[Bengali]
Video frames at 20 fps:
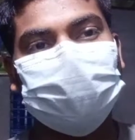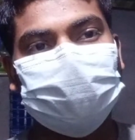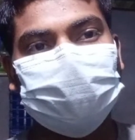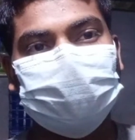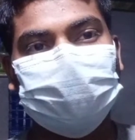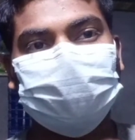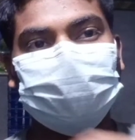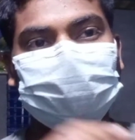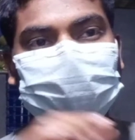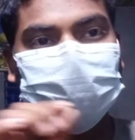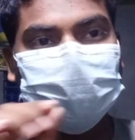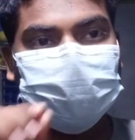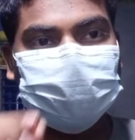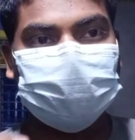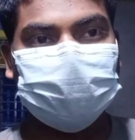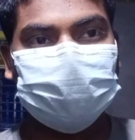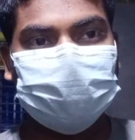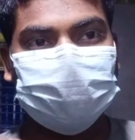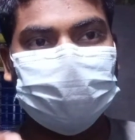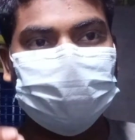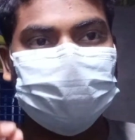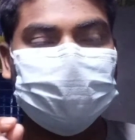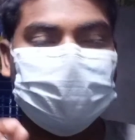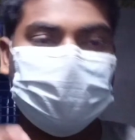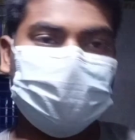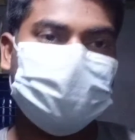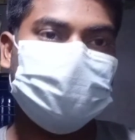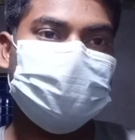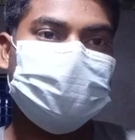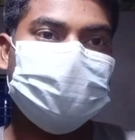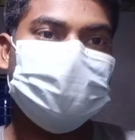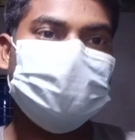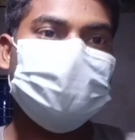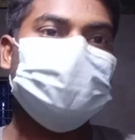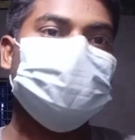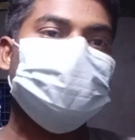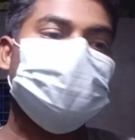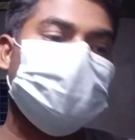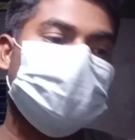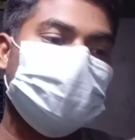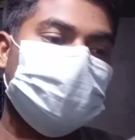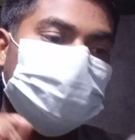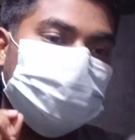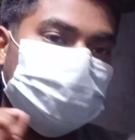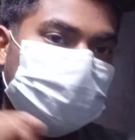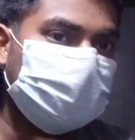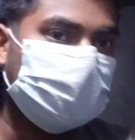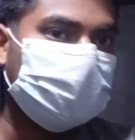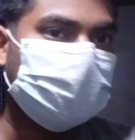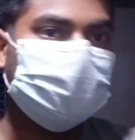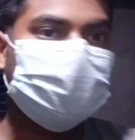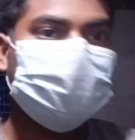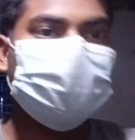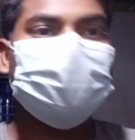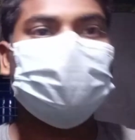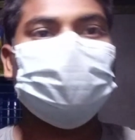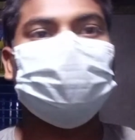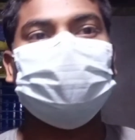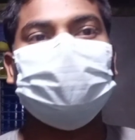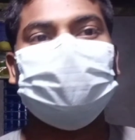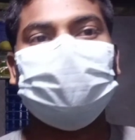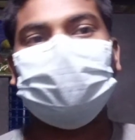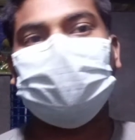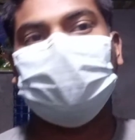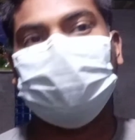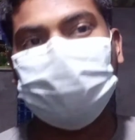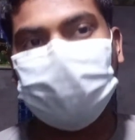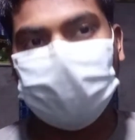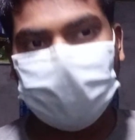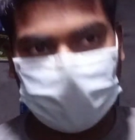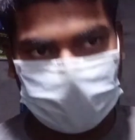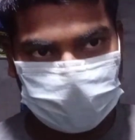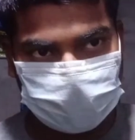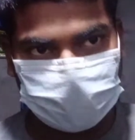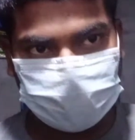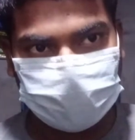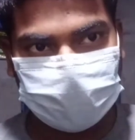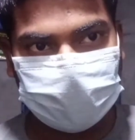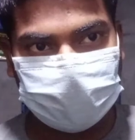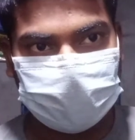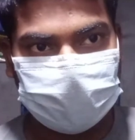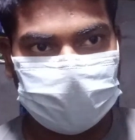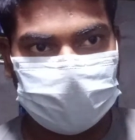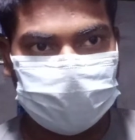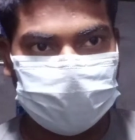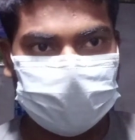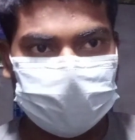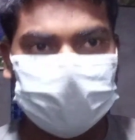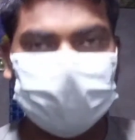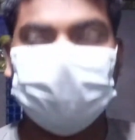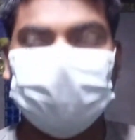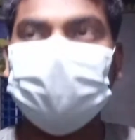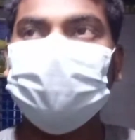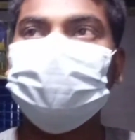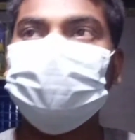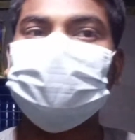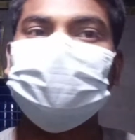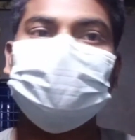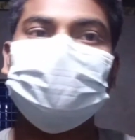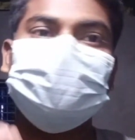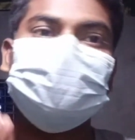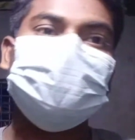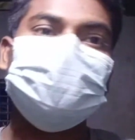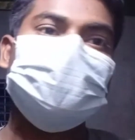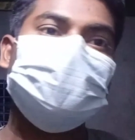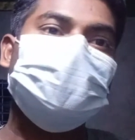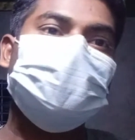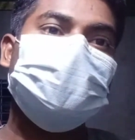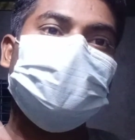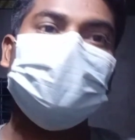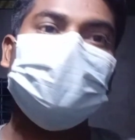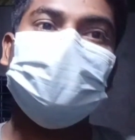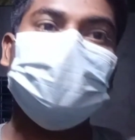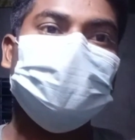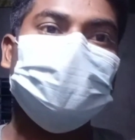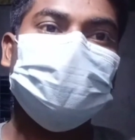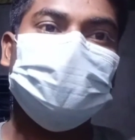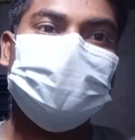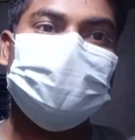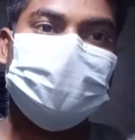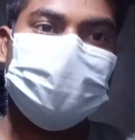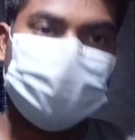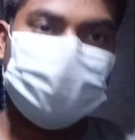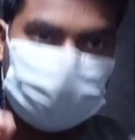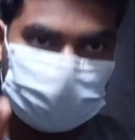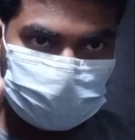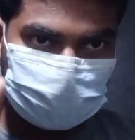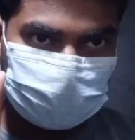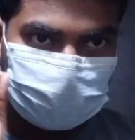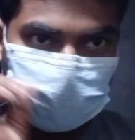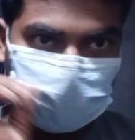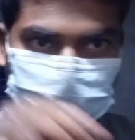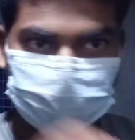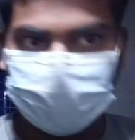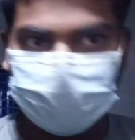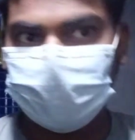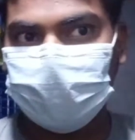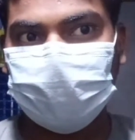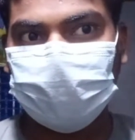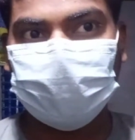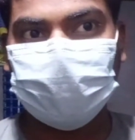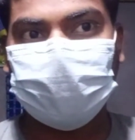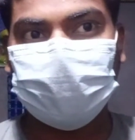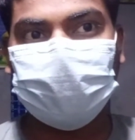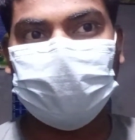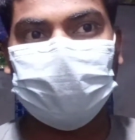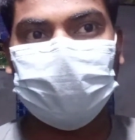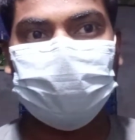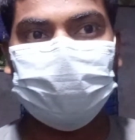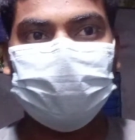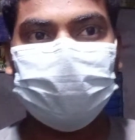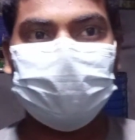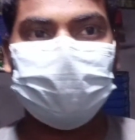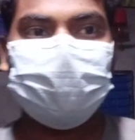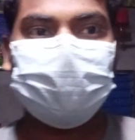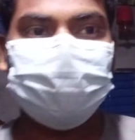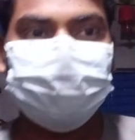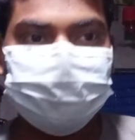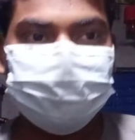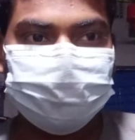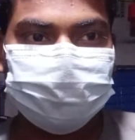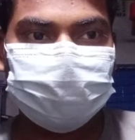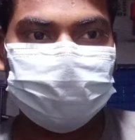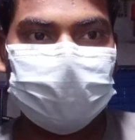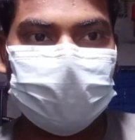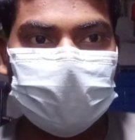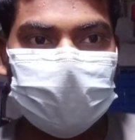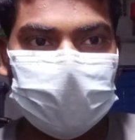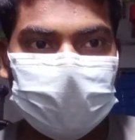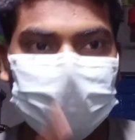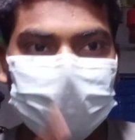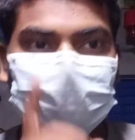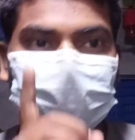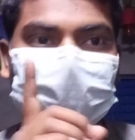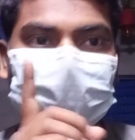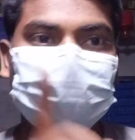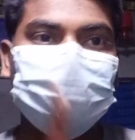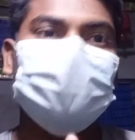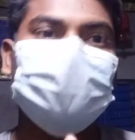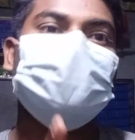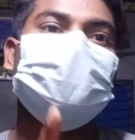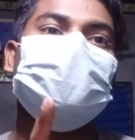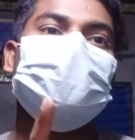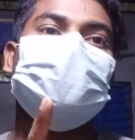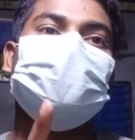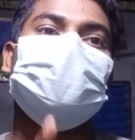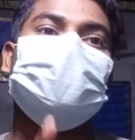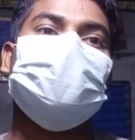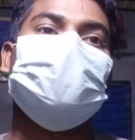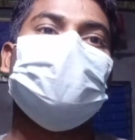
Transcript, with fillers: আরও নানা পুষ্টিগুণ উপাদান ডিমের এই খাদ্য উপাদানগুলো নিস্তেজ লিঙ্গকে শক্ত করে যৌনশক্তি বৃদ্ধি করে তাই